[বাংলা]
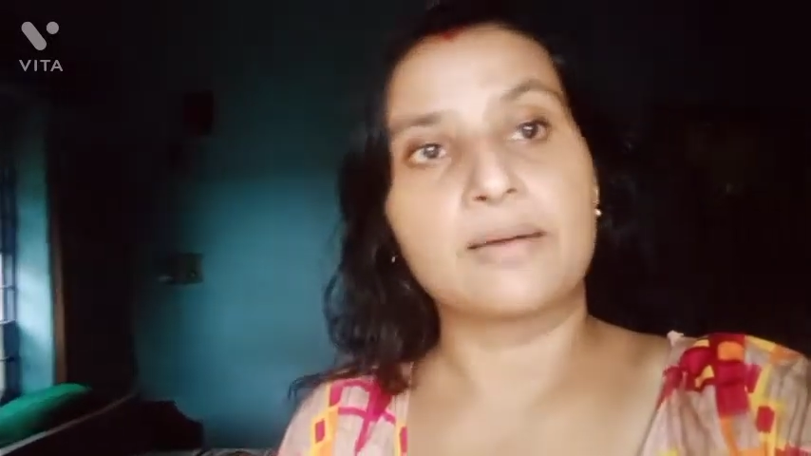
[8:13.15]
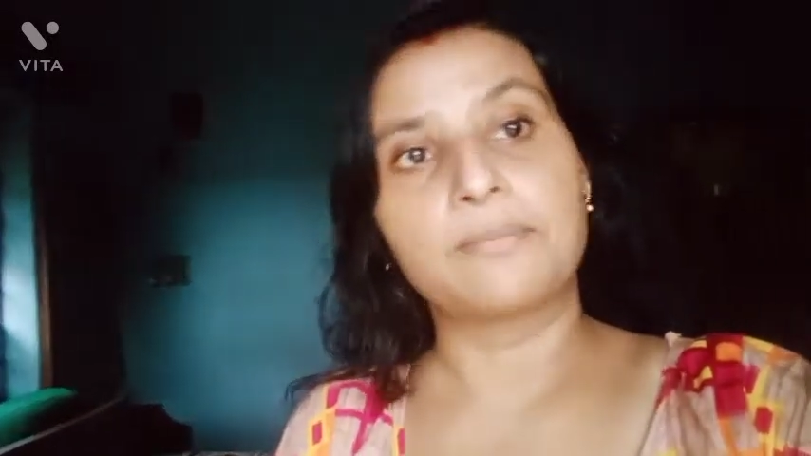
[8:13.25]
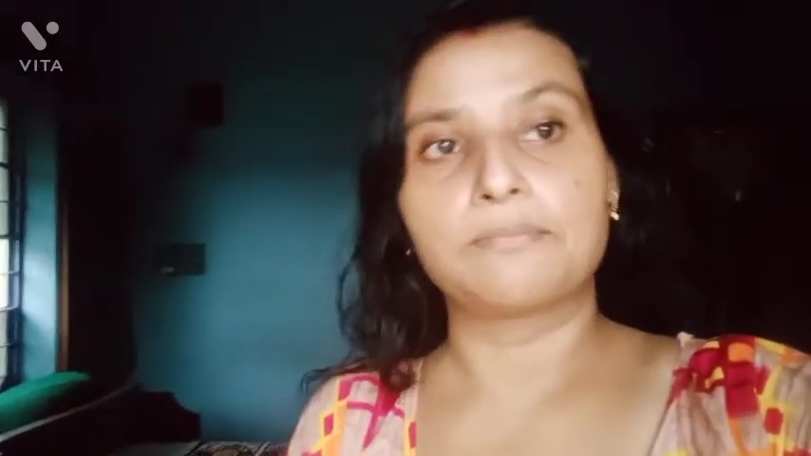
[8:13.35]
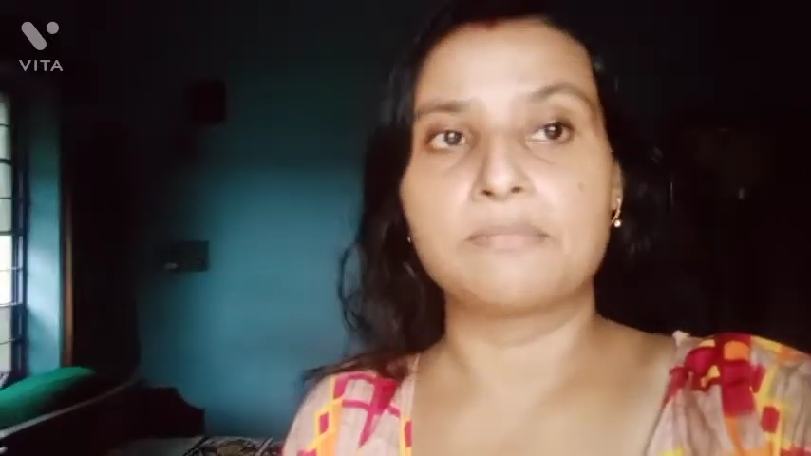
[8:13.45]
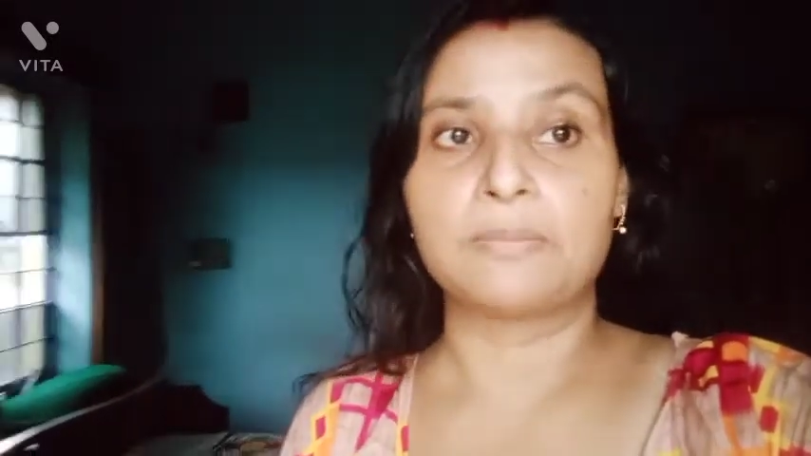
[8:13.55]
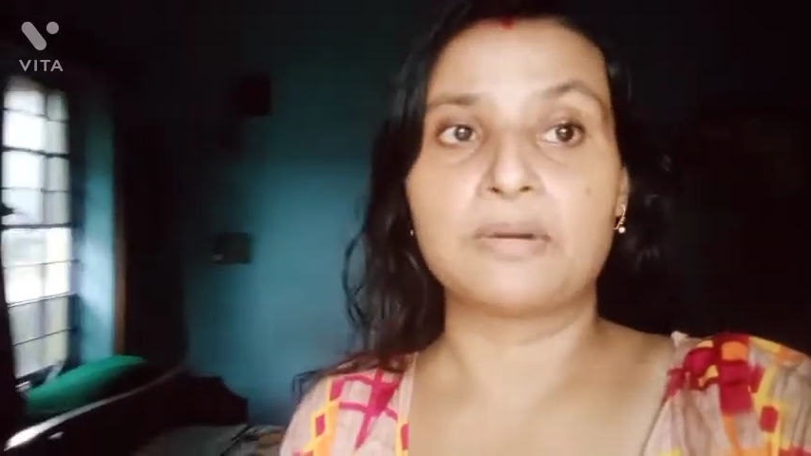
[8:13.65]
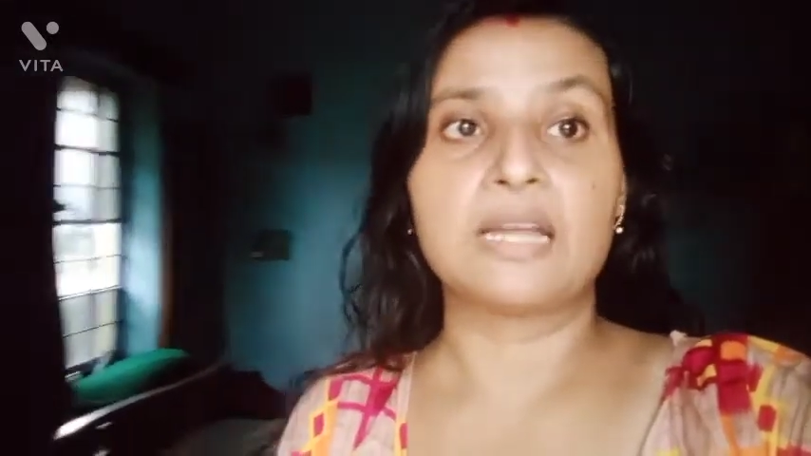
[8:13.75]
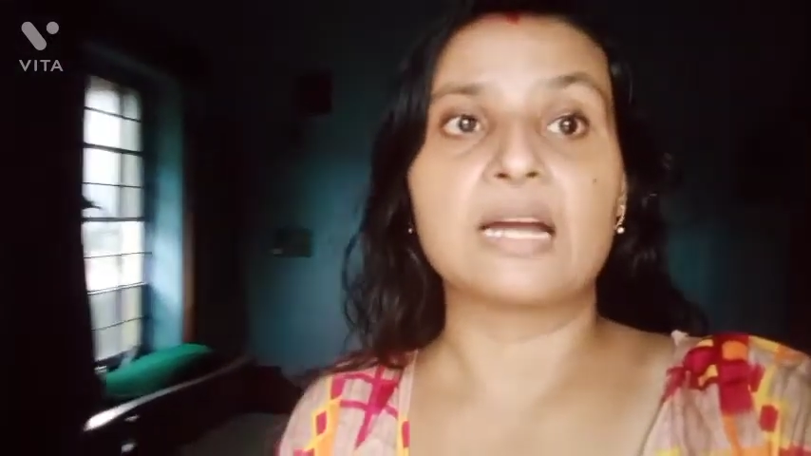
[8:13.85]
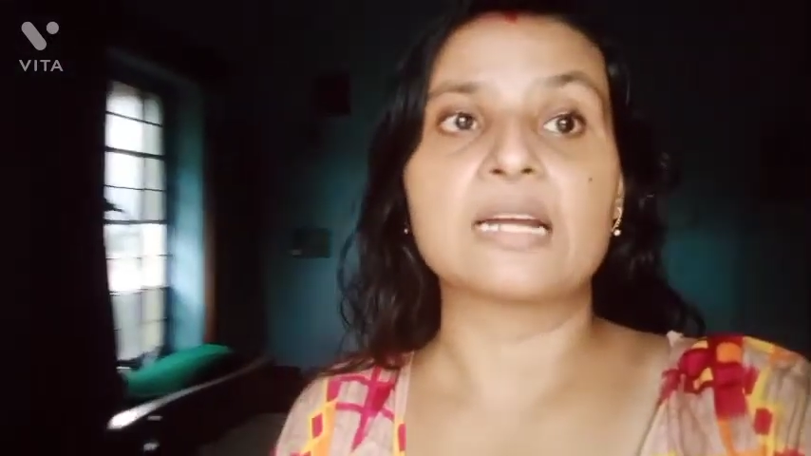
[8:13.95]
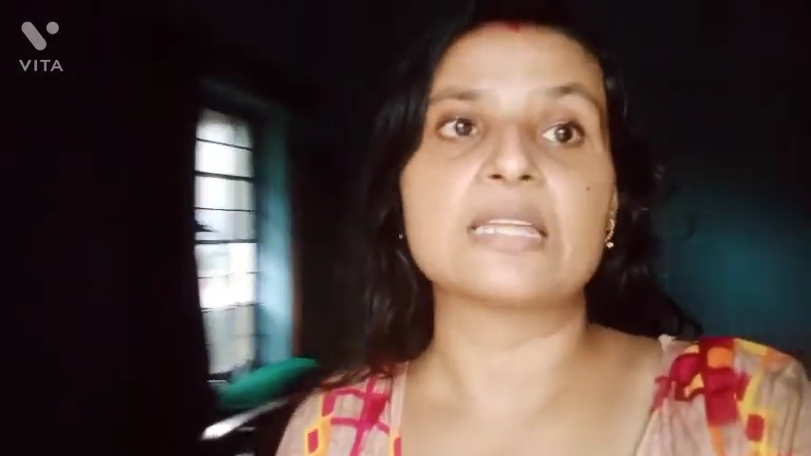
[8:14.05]
মেমোরি কার্ড
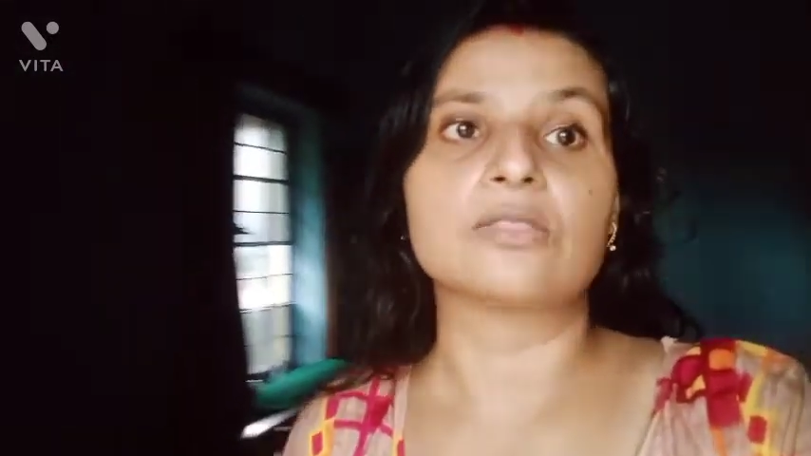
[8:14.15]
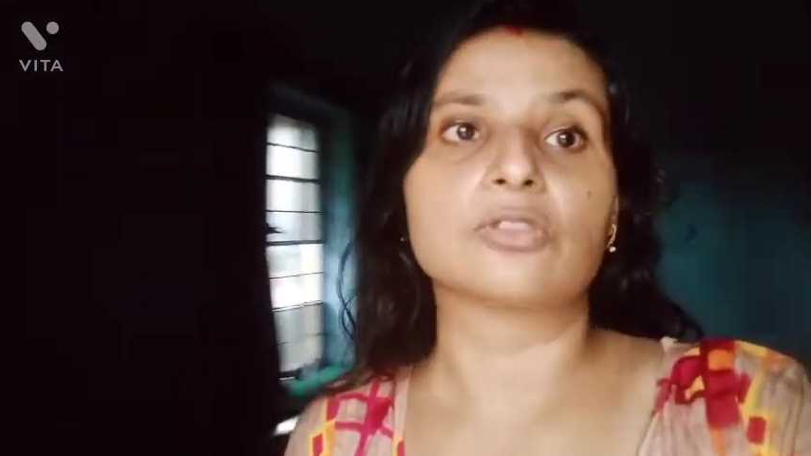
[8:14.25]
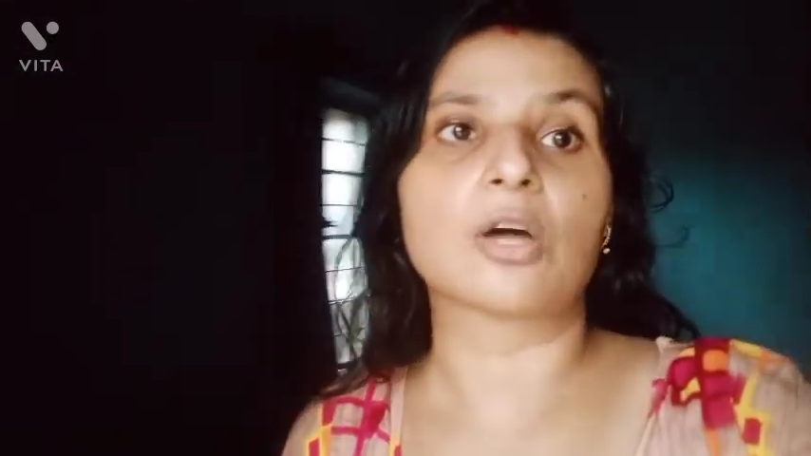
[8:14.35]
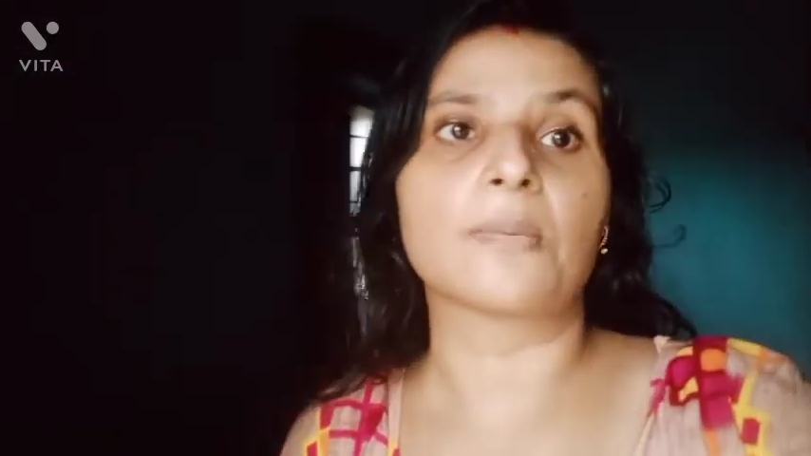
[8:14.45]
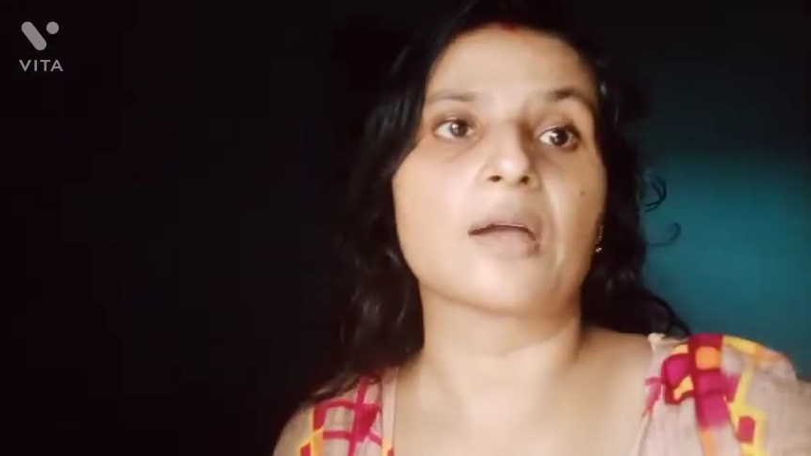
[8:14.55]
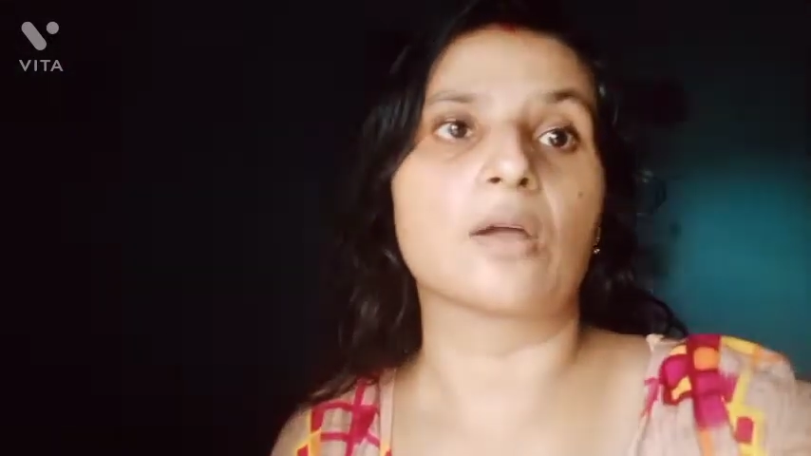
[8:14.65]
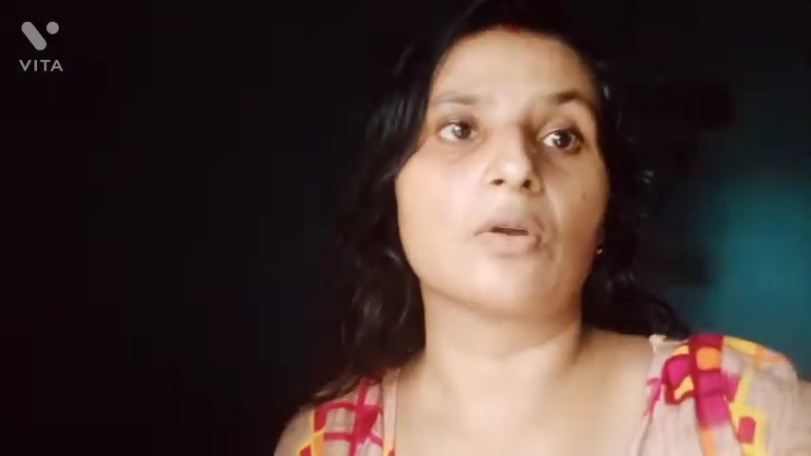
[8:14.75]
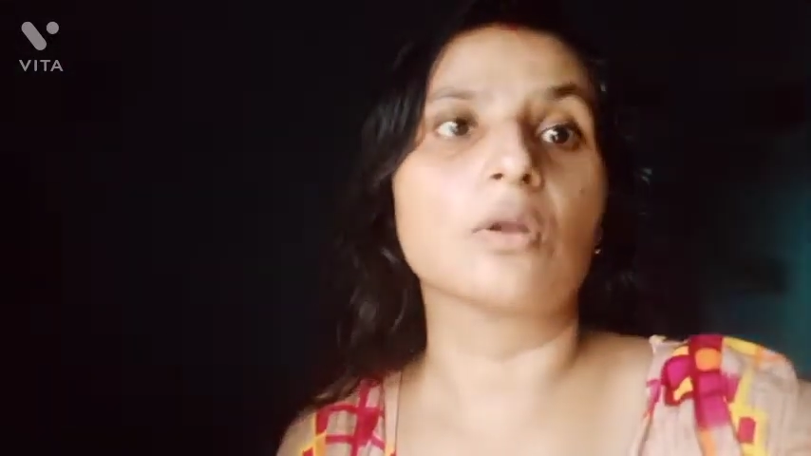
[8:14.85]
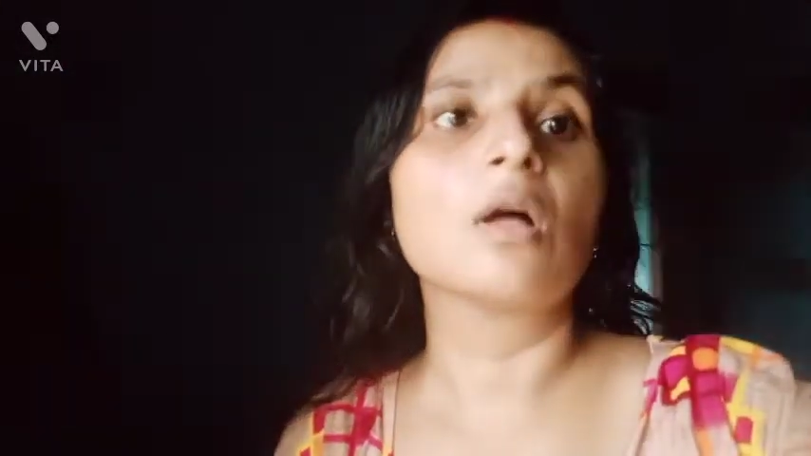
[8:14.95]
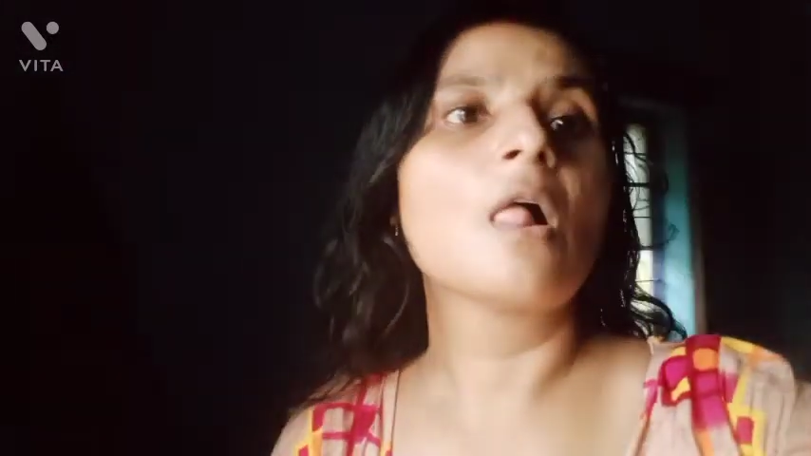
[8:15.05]
কিনতে হবে কারণ
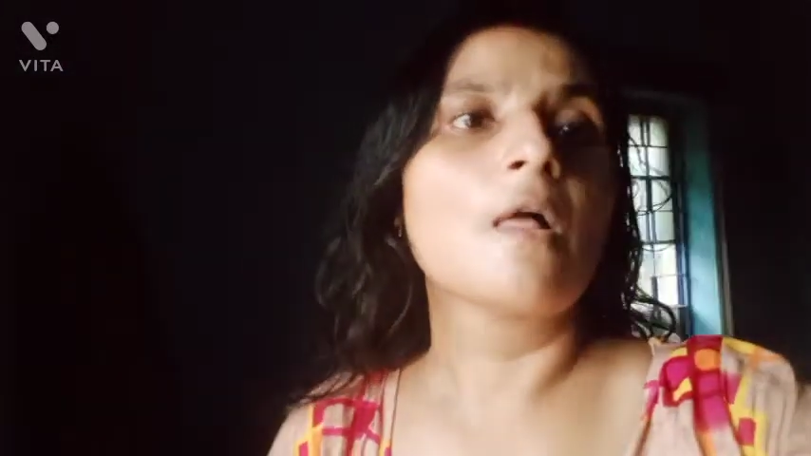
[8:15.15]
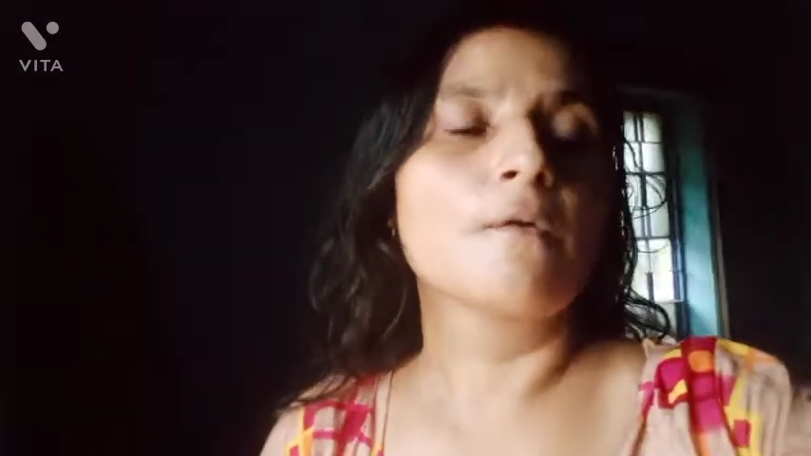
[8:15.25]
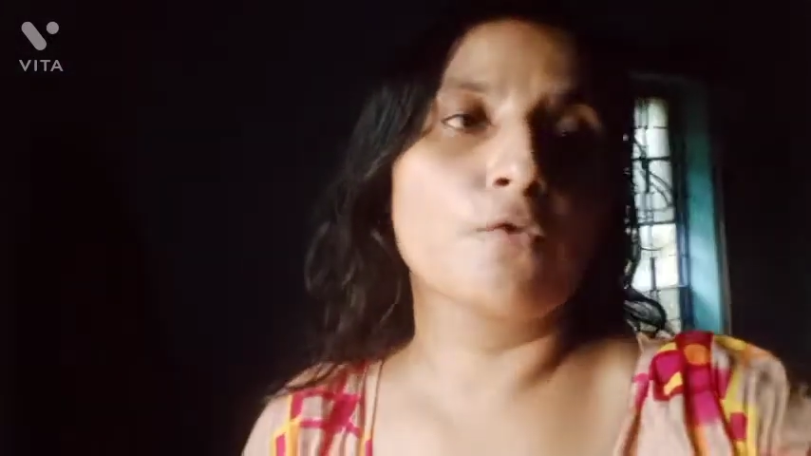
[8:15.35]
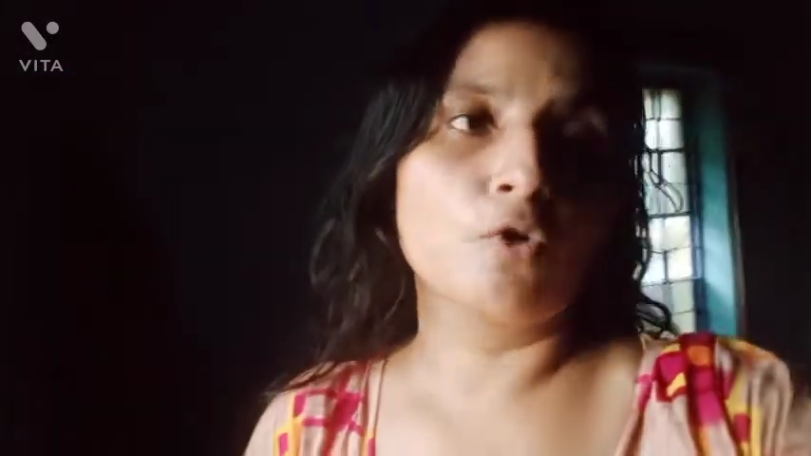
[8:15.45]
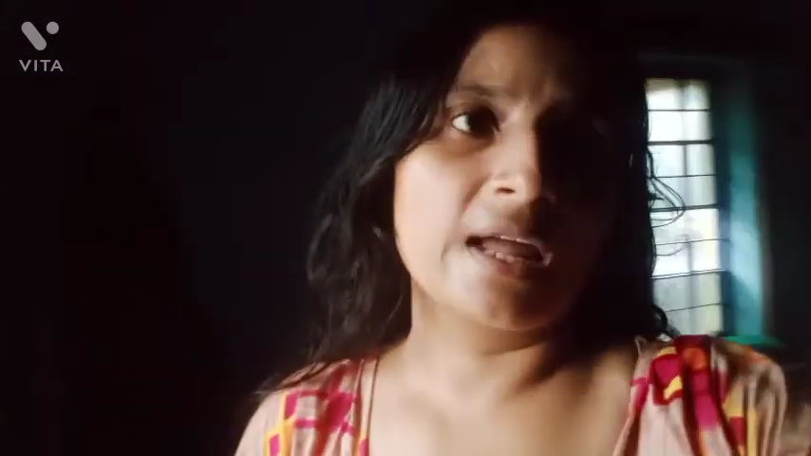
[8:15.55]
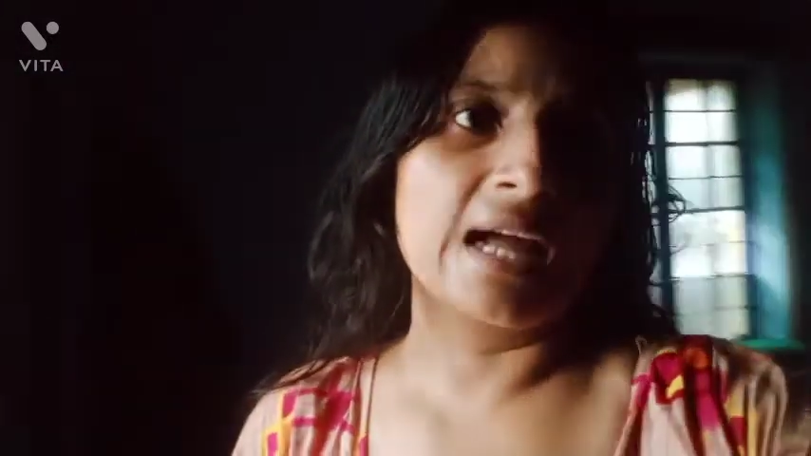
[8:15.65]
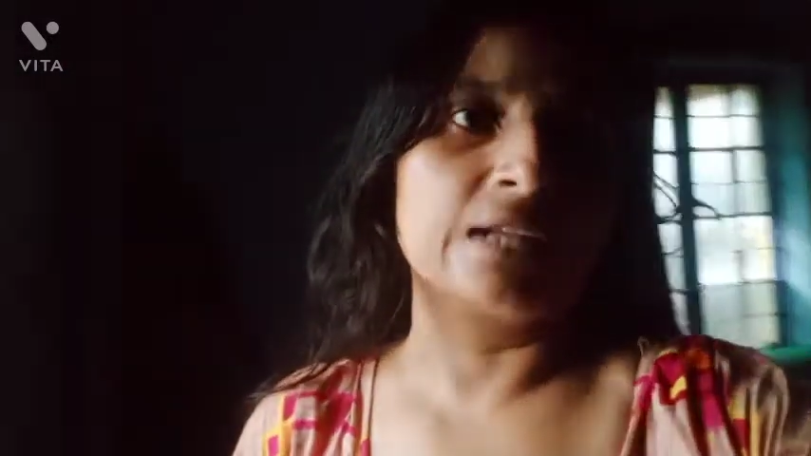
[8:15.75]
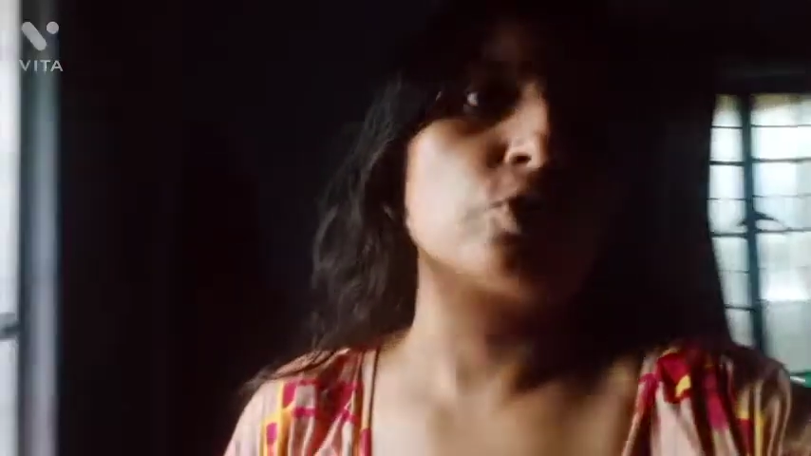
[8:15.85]
ফোনে এত